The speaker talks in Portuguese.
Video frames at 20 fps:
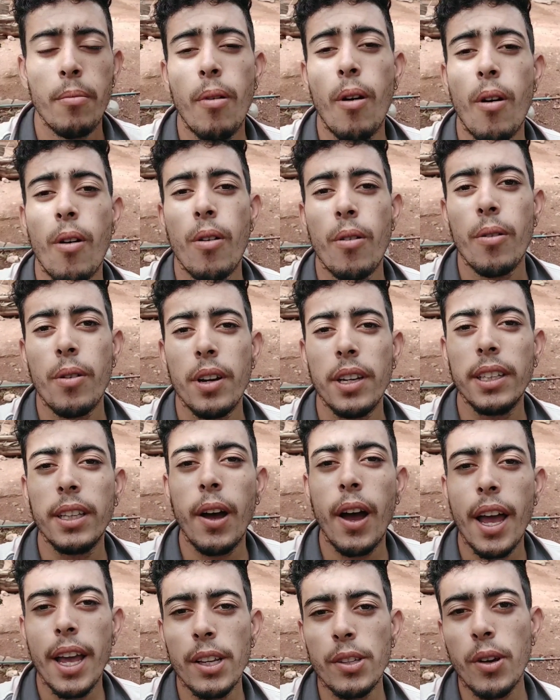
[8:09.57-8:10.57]
Bom,
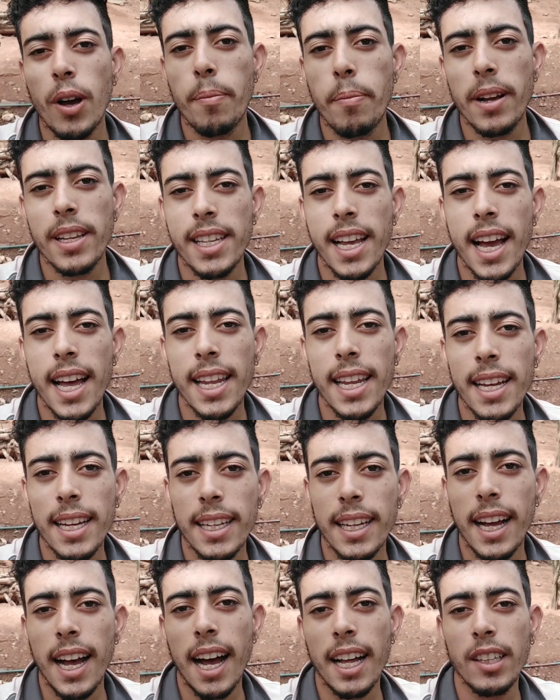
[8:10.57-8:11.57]
então é isso
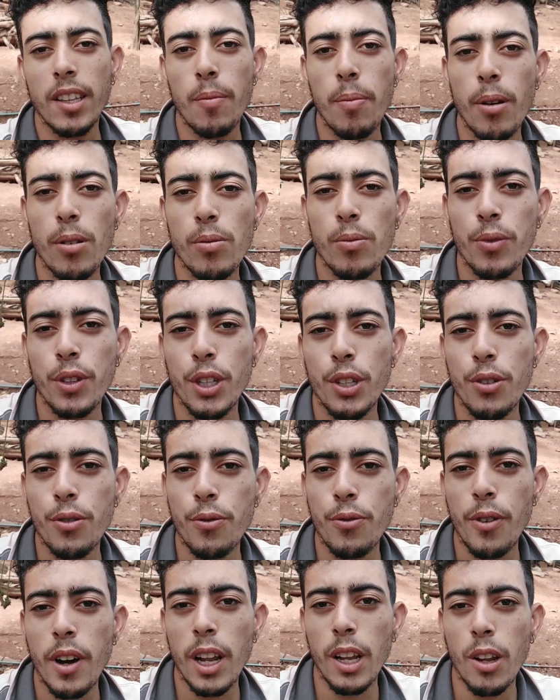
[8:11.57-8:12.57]
rapaziada, até o próximo
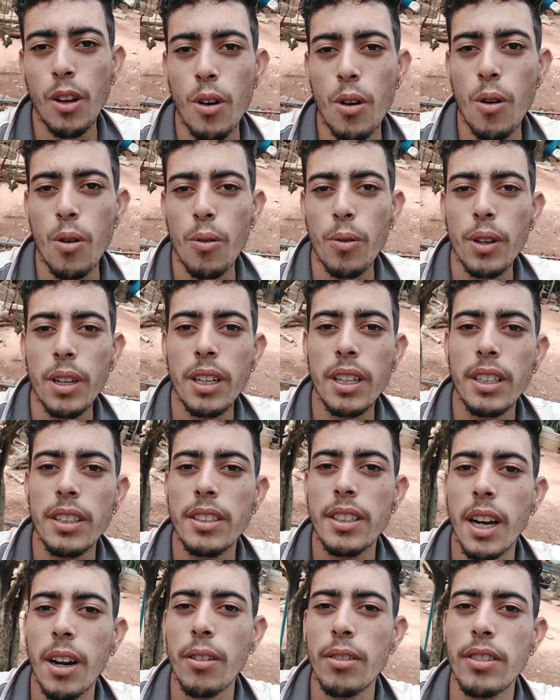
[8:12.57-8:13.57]
vídeo, falou
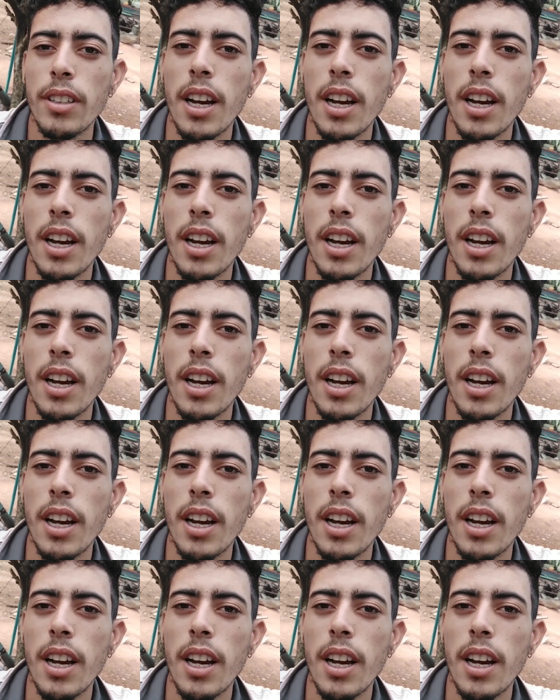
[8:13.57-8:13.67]
e tchau,